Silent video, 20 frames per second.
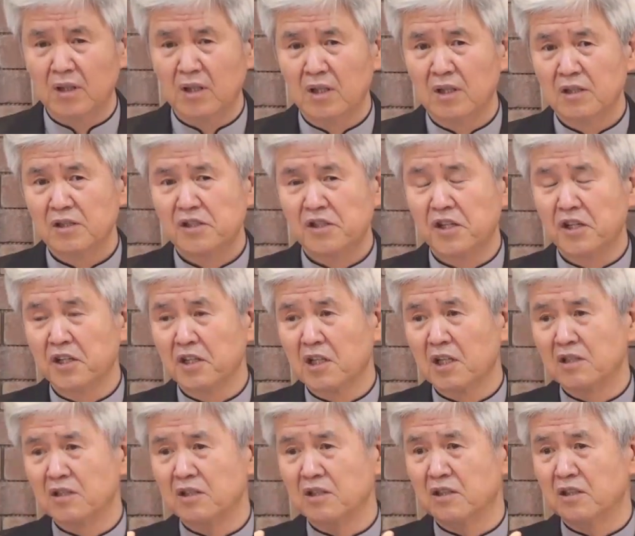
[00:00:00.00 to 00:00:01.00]
세
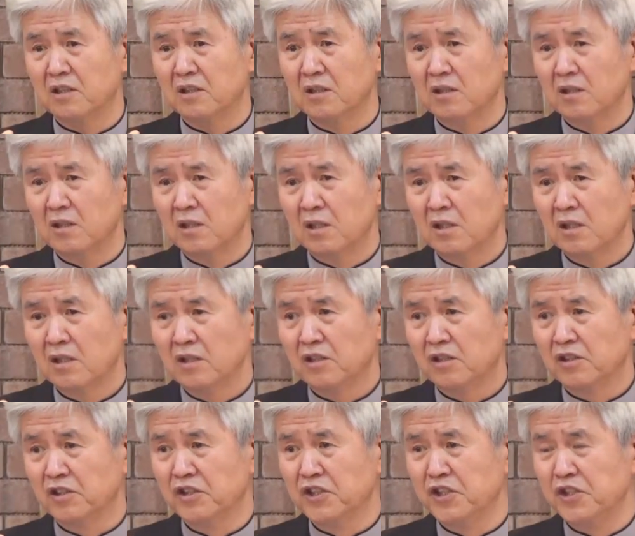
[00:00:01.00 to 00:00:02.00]
가지는
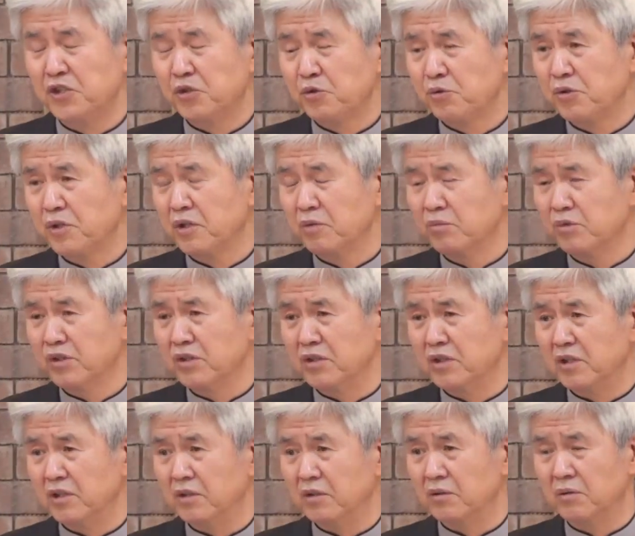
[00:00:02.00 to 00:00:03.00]
의식주의
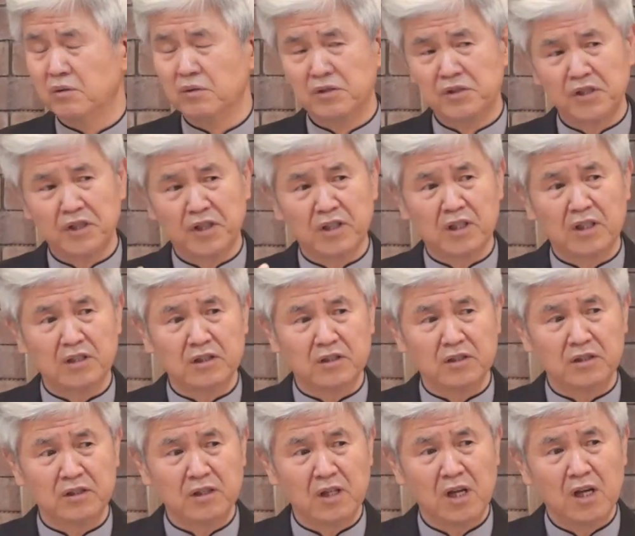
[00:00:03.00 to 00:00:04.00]
문제이고 세
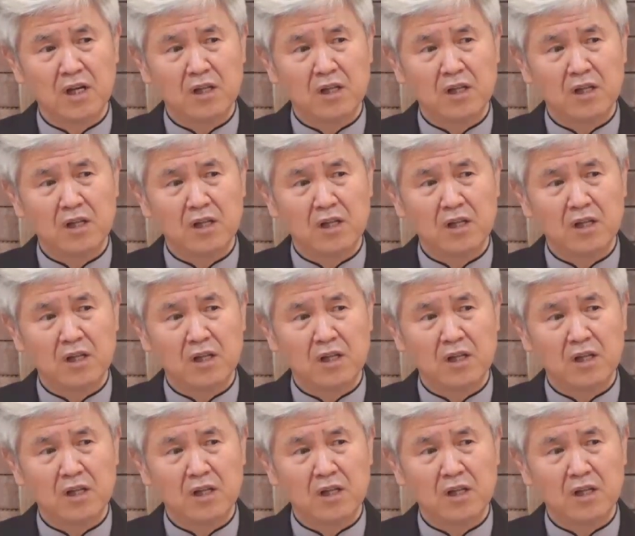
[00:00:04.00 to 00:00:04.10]
가지는